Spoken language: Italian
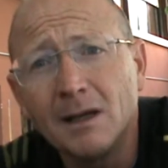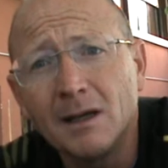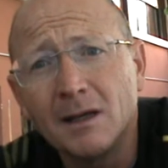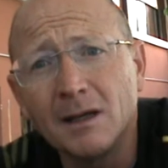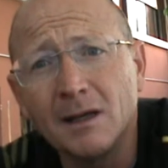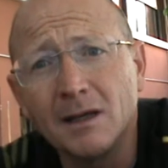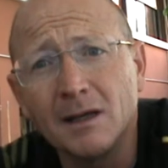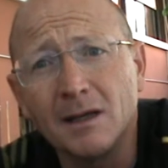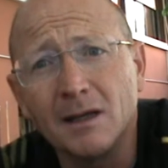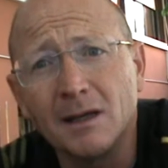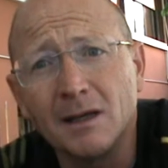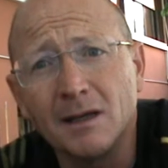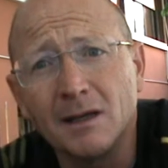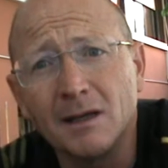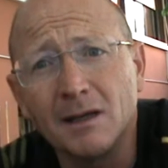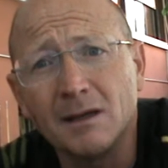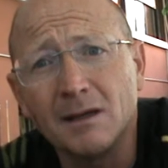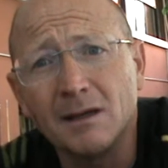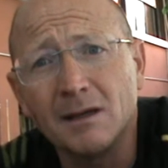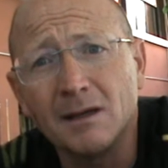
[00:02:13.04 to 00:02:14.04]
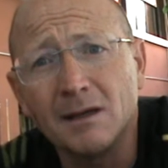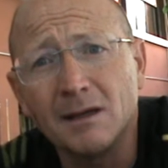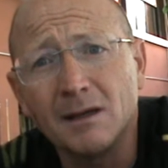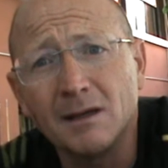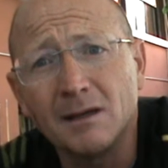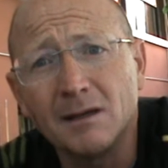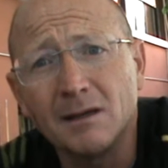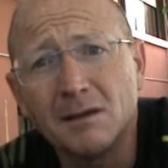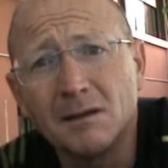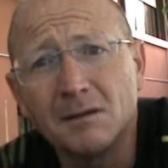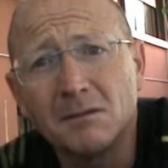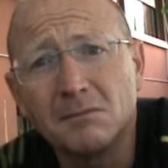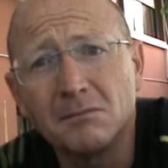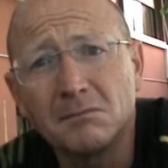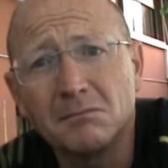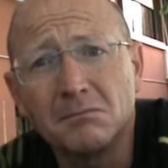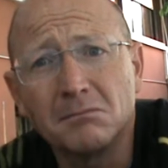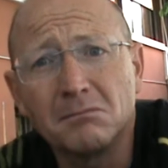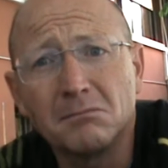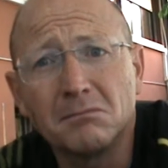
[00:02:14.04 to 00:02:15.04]
E,
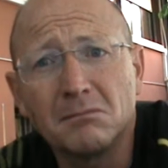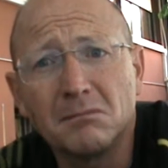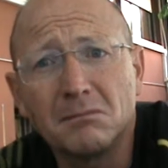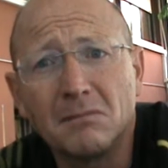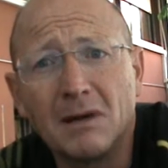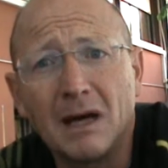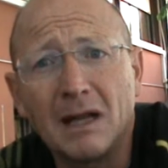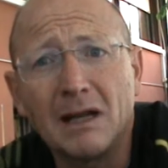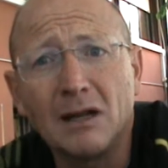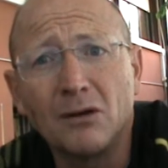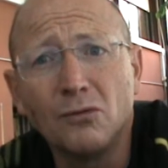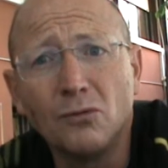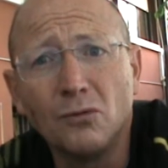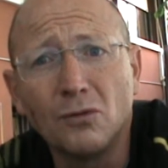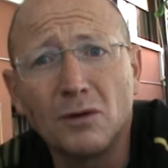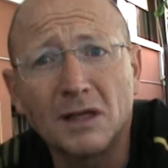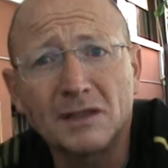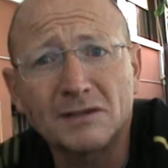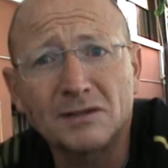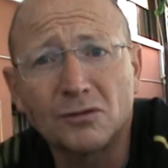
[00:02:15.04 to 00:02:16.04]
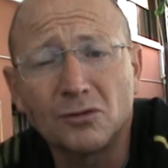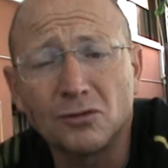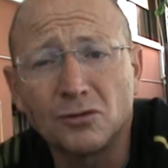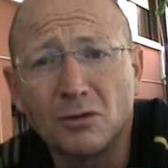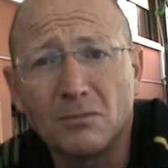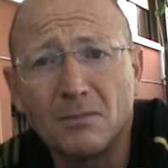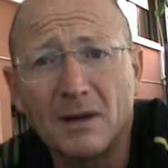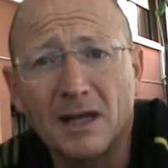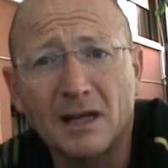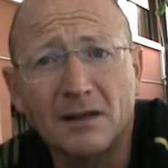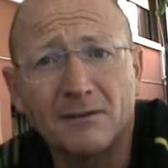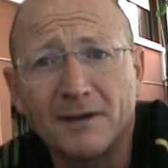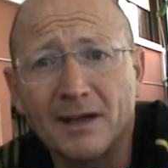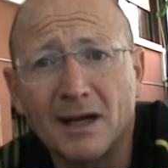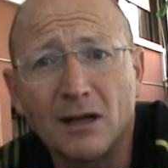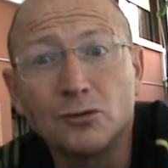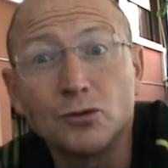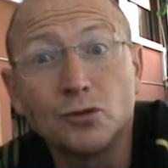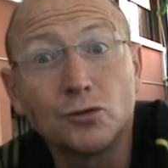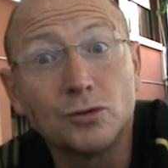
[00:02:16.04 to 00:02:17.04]
alla lunga, secondo me,
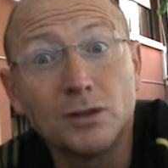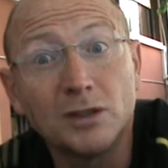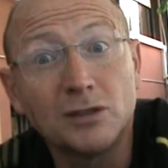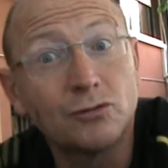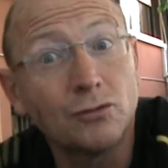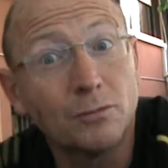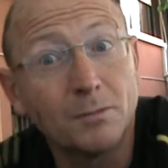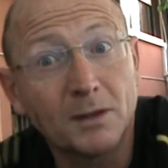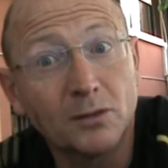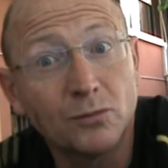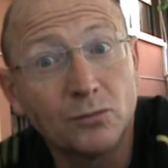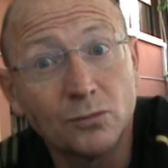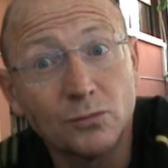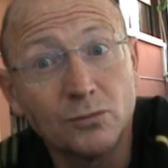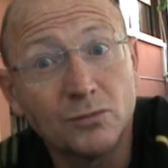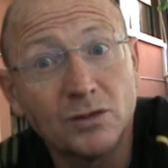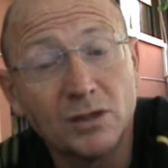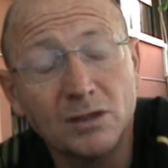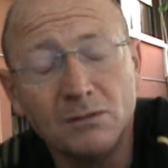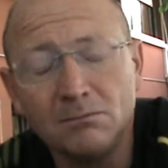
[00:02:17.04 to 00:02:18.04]
arriverà un giudizio per tutti.